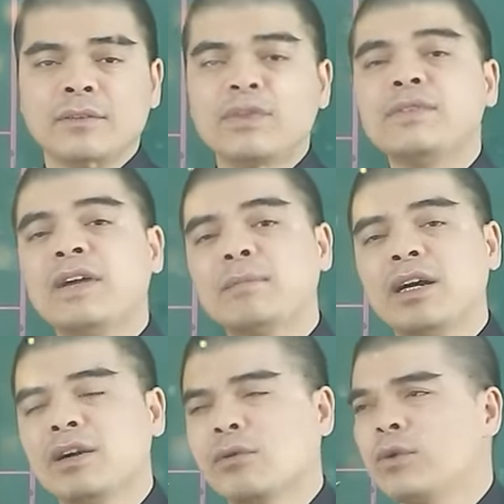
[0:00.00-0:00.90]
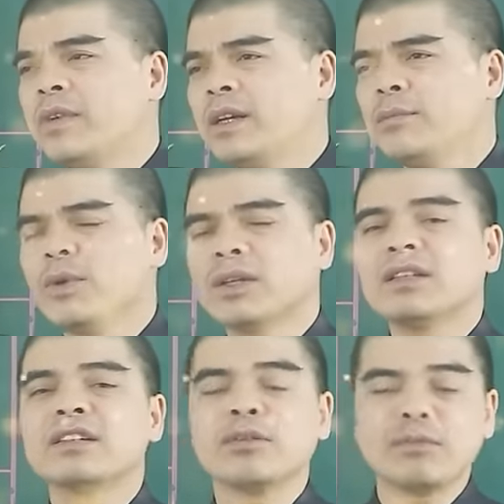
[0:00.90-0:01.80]
vì vậy mà quý vị muốn
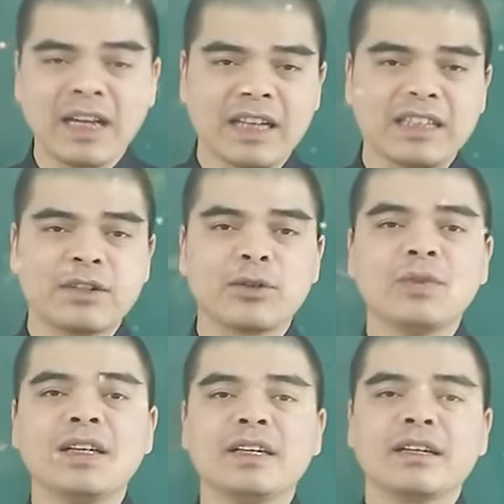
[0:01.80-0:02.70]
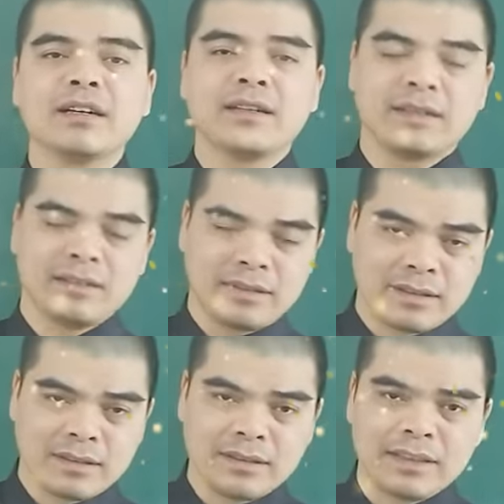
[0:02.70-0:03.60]
tự xông nhà thì quý vị
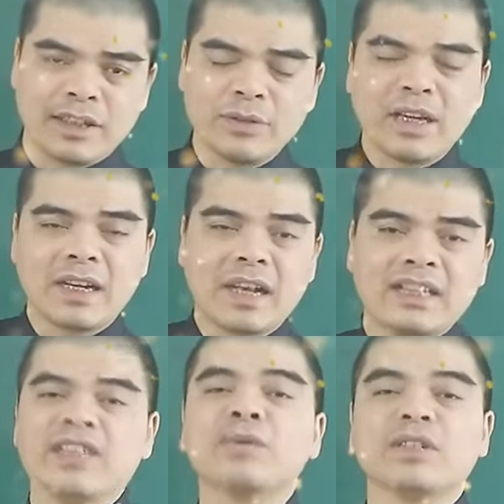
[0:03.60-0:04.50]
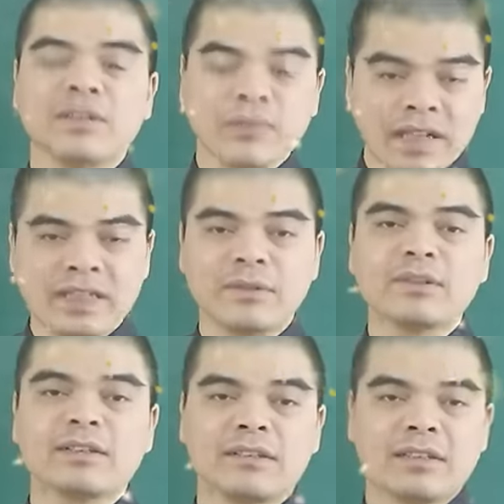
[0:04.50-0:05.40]
chỉ có thể là những cái tuổi sau đây thì
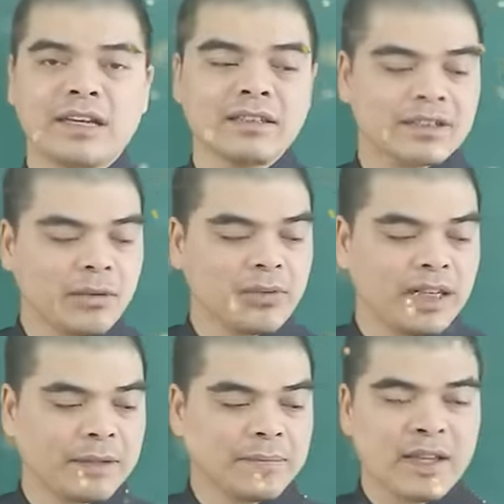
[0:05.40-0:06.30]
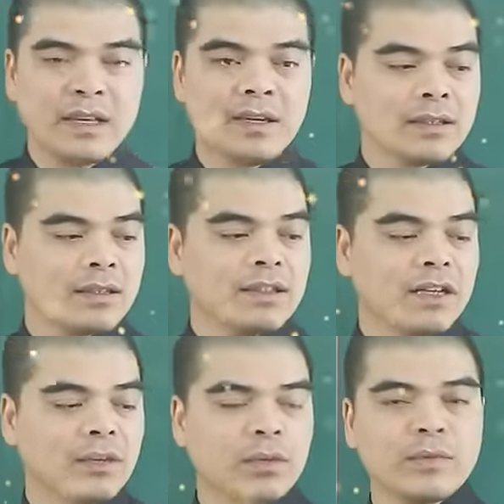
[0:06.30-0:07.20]
có thể tự xông này. Thứ nhất
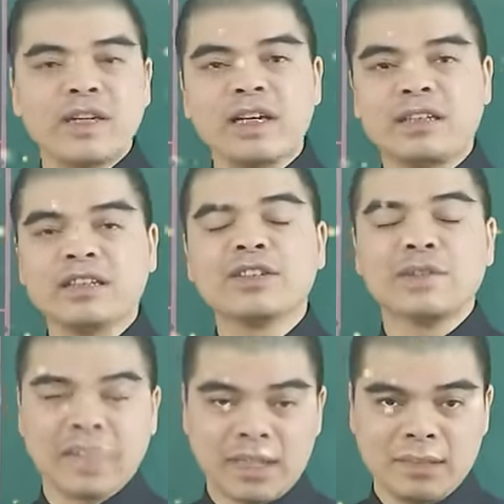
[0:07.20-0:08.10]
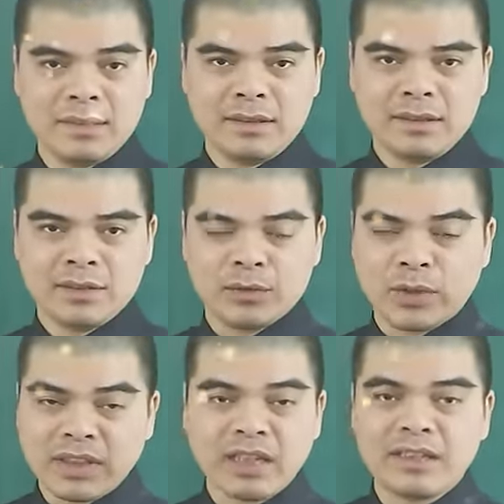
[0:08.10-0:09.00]
là quý vị là những người tuổi dần. Tuổi
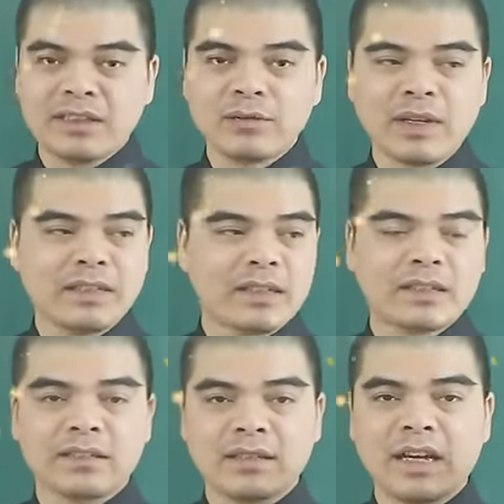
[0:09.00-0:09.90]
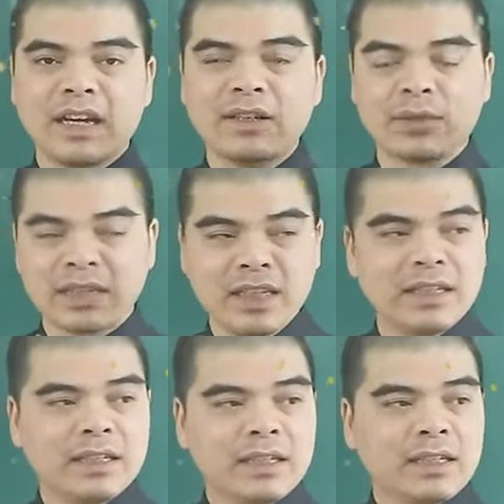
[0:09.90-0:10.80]
dần để tự xông nhà được. Thứ hai là tuổi tỵ.
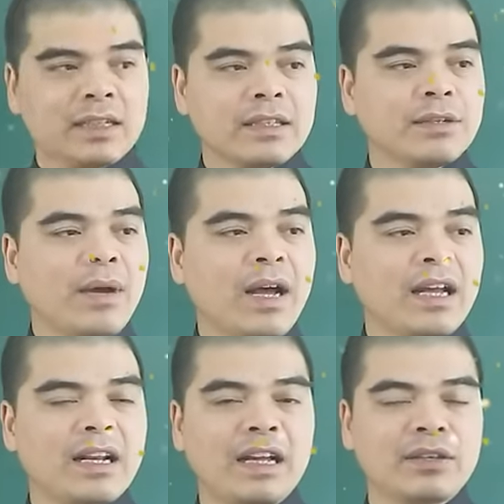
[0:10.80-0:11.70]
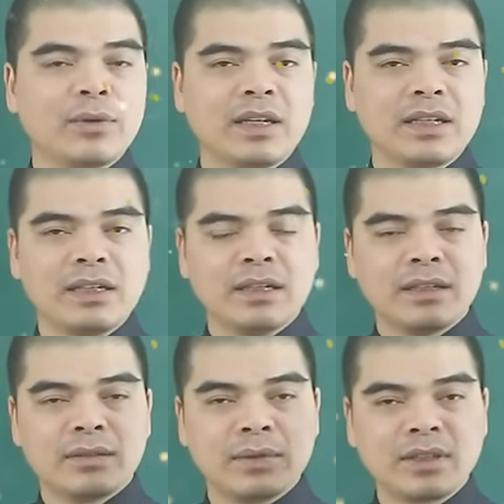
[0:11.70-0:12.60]
Thứ ba là tuổi
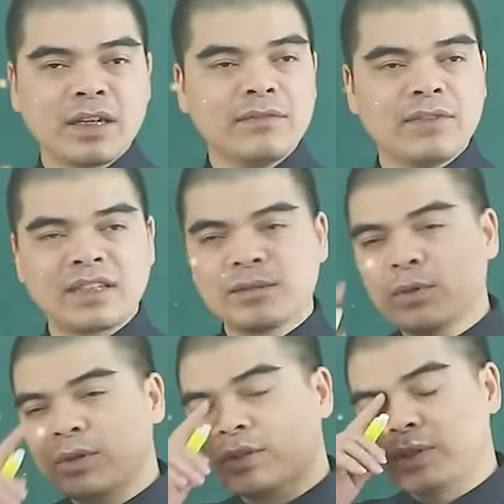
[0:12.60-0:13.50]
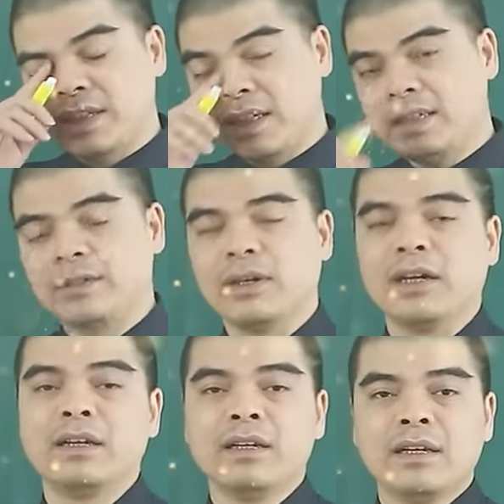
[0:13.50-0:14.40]
tuổi thân và thứ bốn là tuổi tý. Đó.
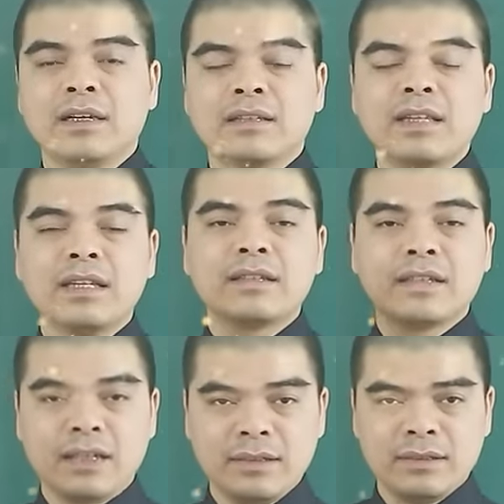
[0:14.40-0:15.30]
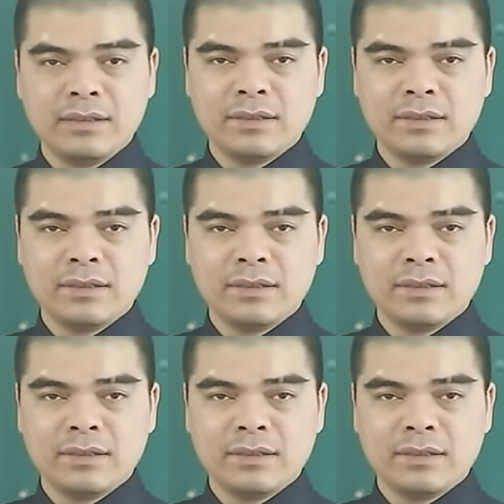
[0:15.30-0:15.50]
Tỵ thân